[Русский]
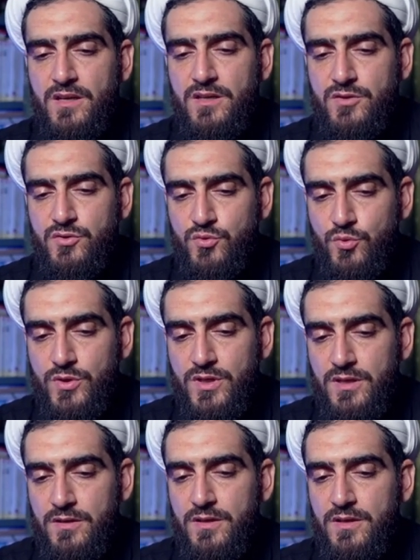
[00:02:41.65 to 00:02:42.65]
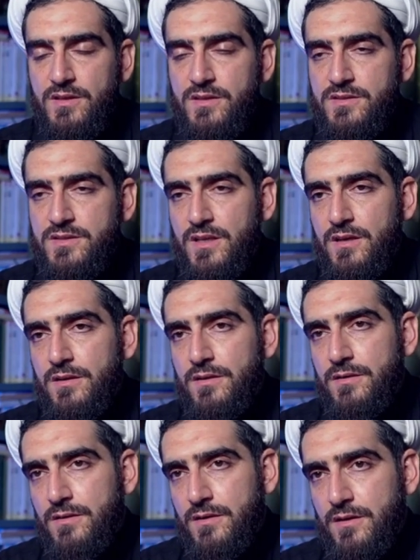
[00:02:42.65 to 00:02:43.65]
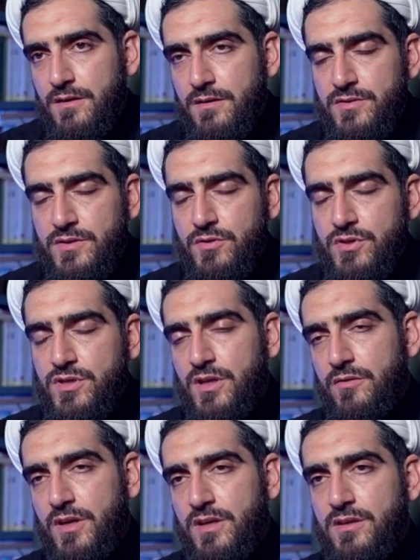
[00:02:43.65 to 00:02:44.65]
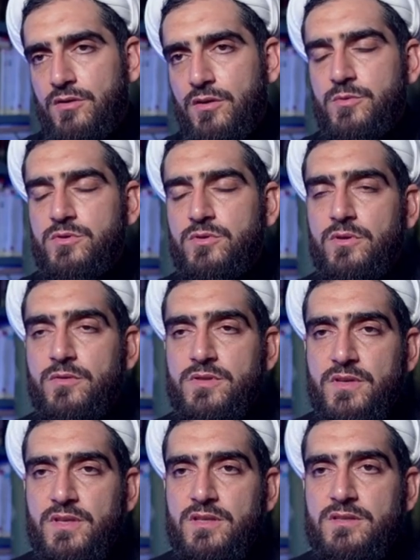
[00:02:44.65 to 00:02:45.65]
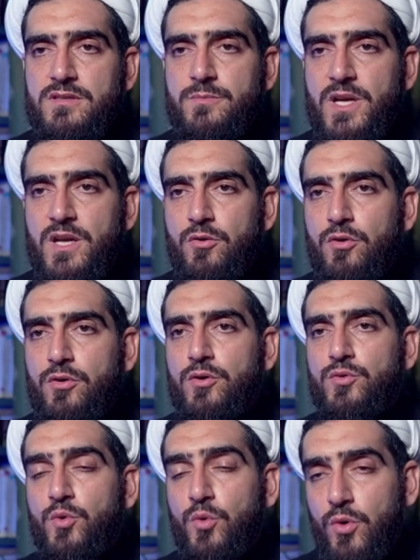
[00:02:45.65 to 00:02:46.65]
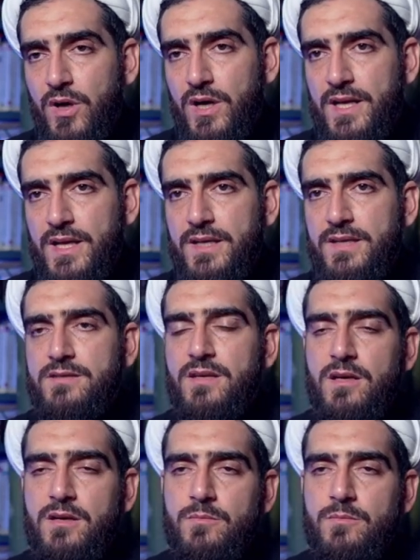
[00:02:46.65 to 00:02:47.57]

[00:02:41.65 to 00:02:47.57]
суры, где Всевышний говорит о том, что его светлость пророк Нух, алейхиссалам,